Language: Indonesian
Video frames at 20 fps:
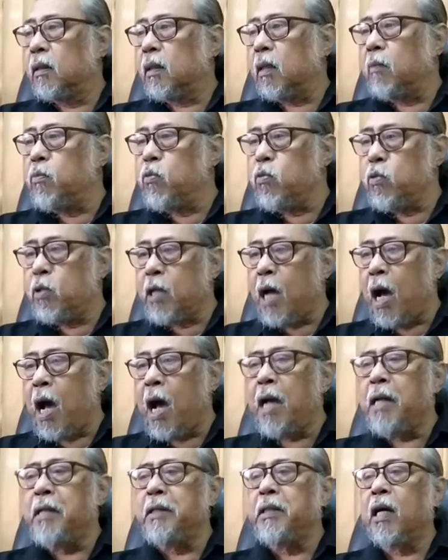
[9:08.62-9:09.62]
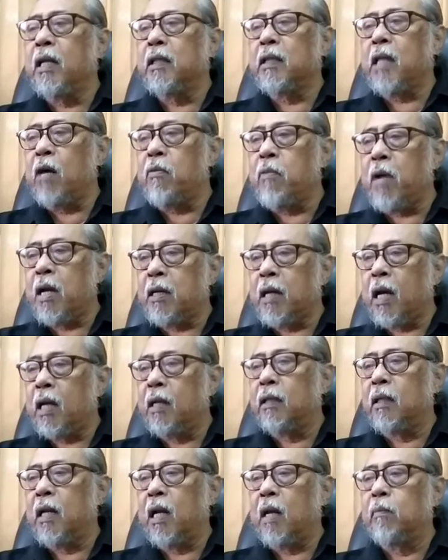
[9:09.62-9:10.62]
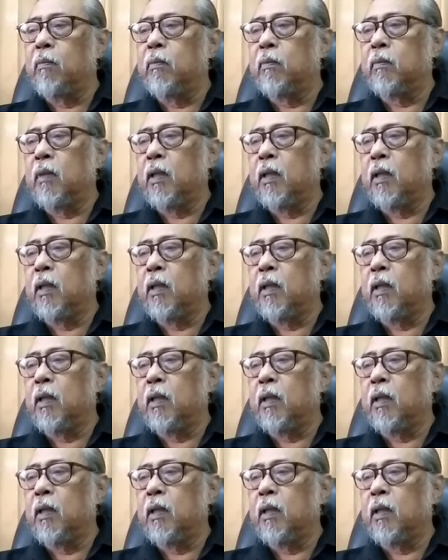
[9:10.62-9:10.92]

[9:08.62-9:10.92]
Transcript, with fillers: Kemudahan yang ditawarkan dalam